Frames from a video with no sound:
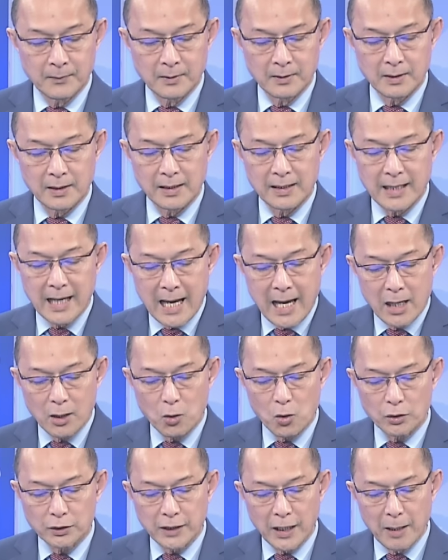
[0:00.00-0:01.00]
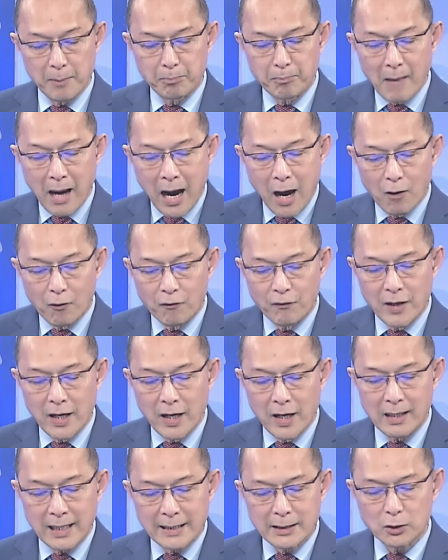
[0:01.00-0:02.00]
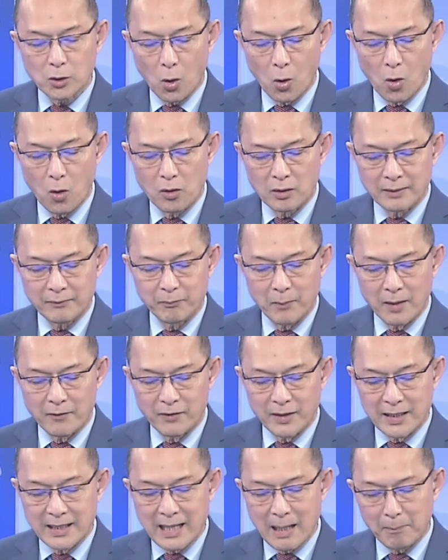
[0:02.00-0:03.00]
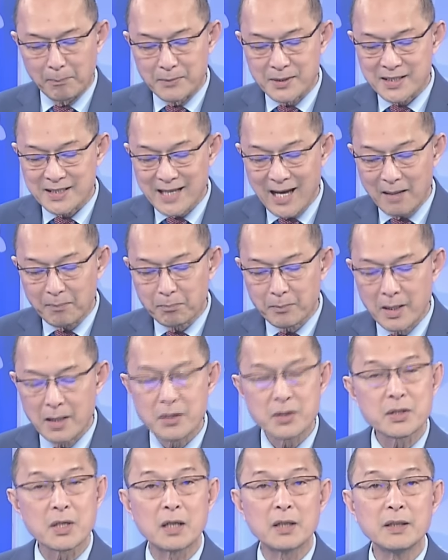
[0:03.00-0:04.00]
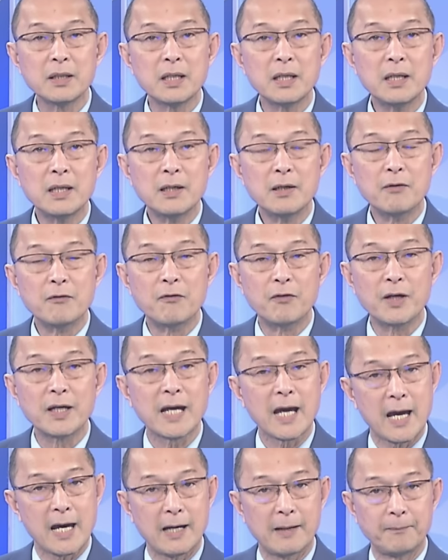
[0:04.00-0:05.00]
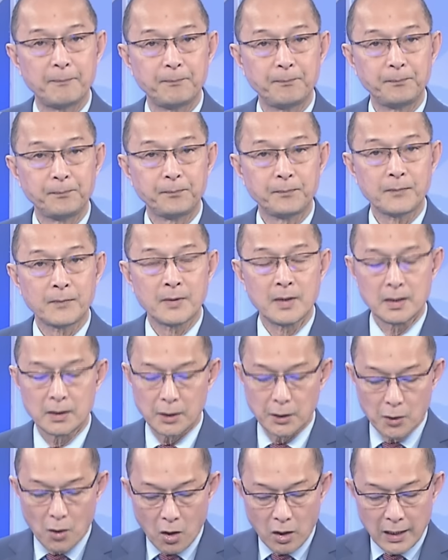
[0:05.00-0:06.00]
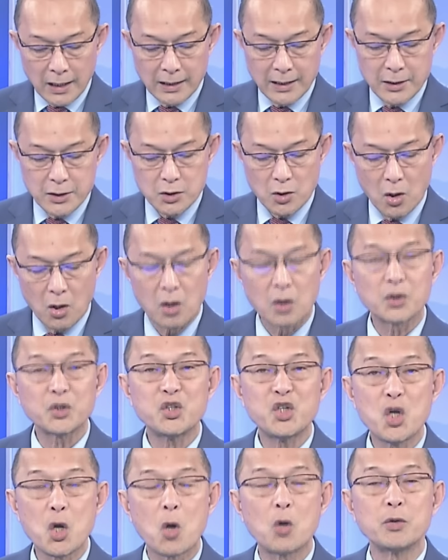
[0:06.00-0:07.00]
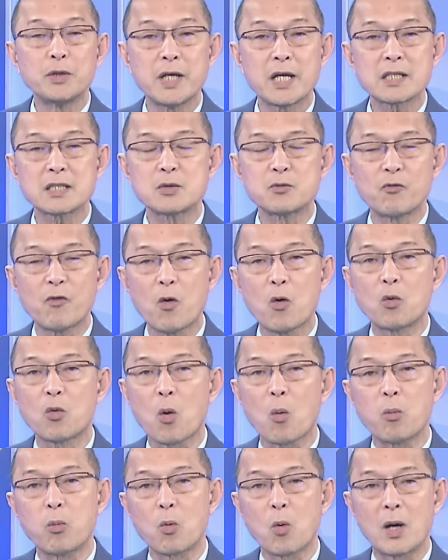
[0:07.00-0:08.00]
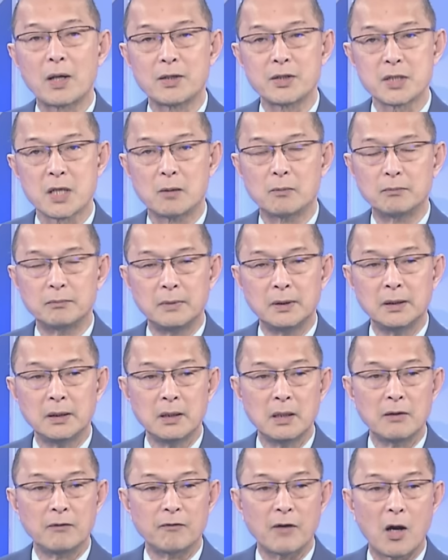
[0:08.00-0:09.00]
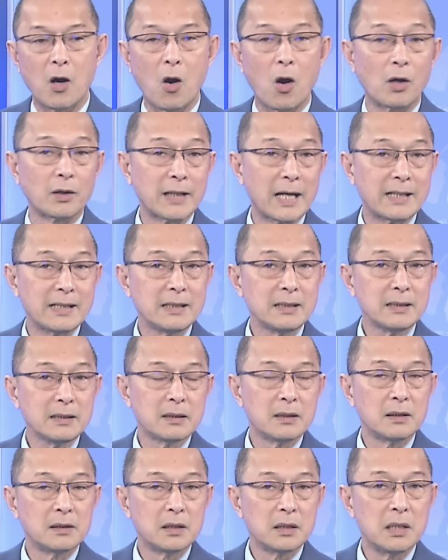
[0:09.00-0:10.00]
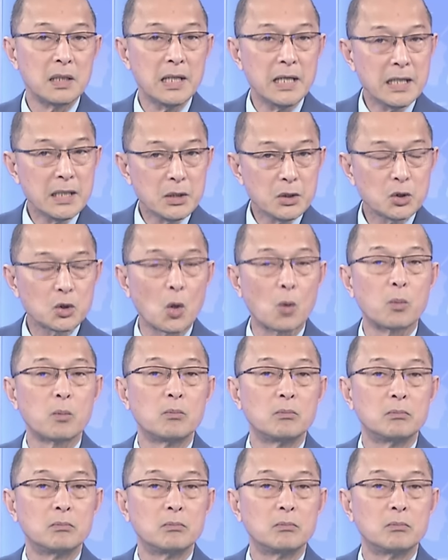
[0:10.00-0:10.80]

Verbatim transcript: thì Nga có thể bảo vệ lãnh thổ bởi vì nằm sát biên giới với Nga. Thì đó là lý do Donetsk vô cùng quan trọng và họ đánh liên tục